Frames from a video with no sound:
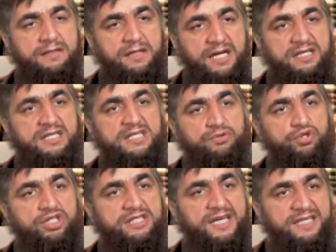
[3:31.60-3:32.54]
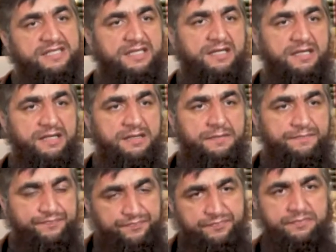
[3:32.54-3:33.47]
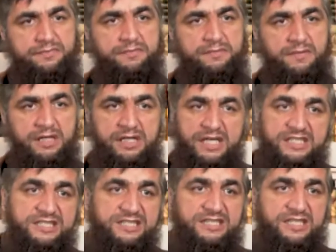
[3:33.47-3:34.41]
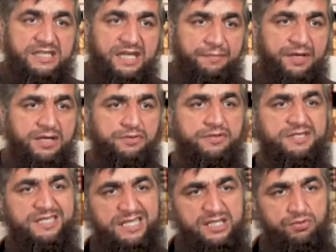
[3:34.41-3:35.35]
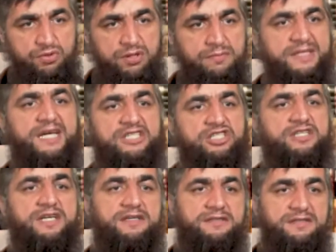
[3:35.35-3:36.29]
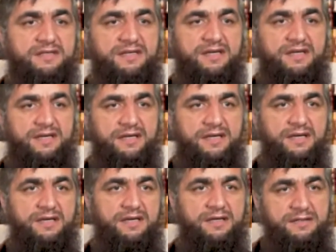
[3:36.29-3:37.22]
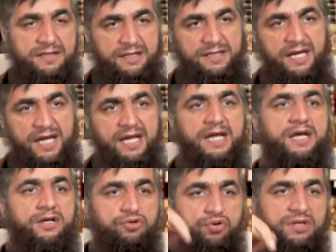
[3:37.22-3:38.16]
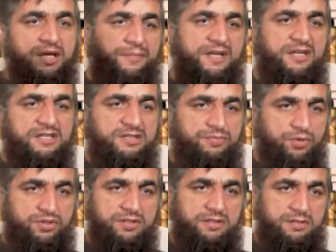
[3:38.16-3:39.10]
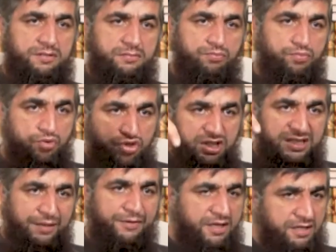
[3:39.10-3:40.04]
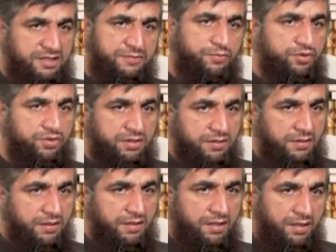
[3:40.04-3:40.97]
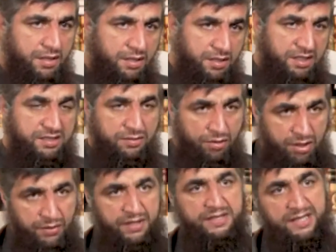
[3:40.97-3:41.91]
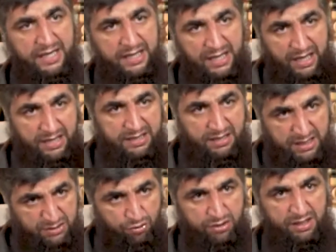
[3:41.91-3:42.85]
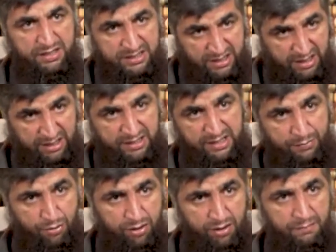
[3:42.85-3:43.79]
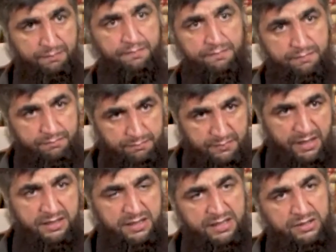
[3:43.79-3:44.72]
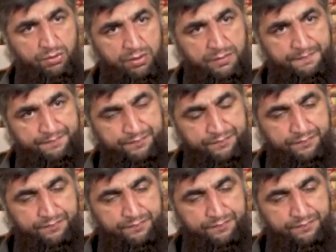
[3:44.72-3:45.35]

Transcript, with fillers: Это развод считается или нет? Если ты намеревался разводом, да, считается. Тогда твой намерение смотрит. Мужа намерение смотрит. Если он говорит, да, я хотел развод дать и сказал, иди домой, это развод.